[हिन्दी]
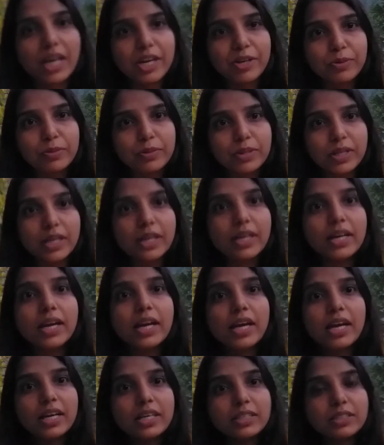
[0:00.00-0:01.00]
दायित्व है
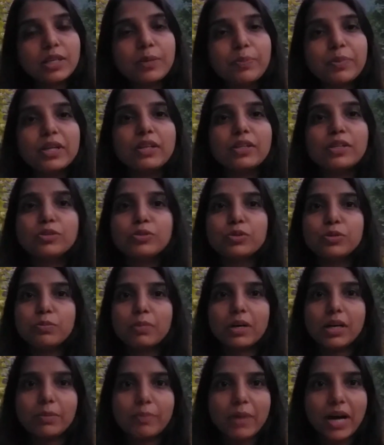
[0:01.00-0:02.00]
इसके प्रति जो
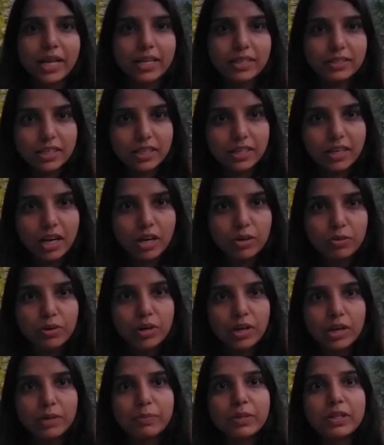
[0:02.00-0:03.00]
भारत सरकार को
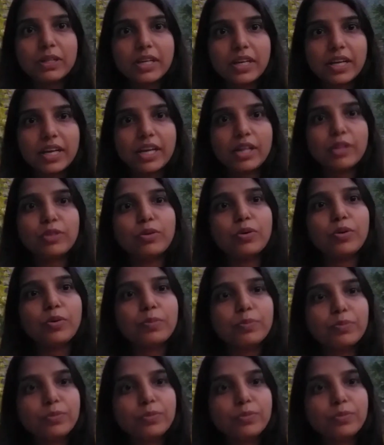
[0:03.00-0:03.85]
अगर भी देखें तो